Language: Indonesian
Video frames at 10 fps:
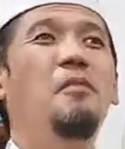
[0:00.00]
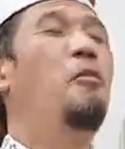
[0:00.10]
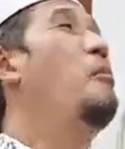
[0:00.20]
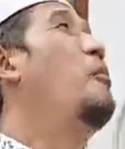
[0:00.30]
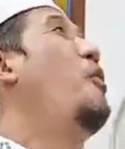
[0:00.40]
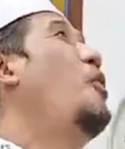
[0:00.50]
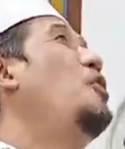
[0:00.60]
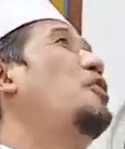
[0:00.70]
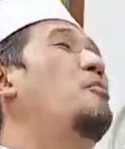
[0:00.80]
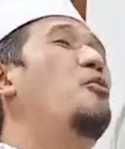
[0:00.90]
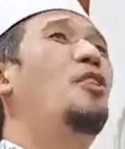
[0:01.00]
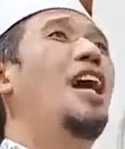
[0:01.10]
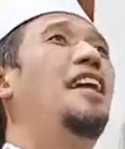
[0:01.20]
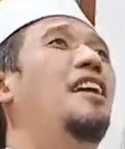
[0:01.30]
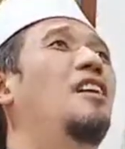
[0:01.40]
memohon
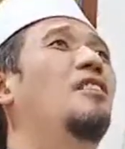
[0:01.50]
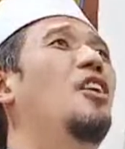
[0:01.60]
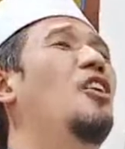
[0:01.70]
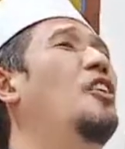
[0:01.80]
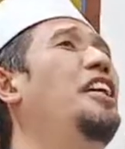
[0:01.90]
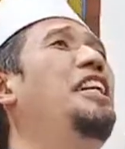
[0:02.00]
kemurahan Allah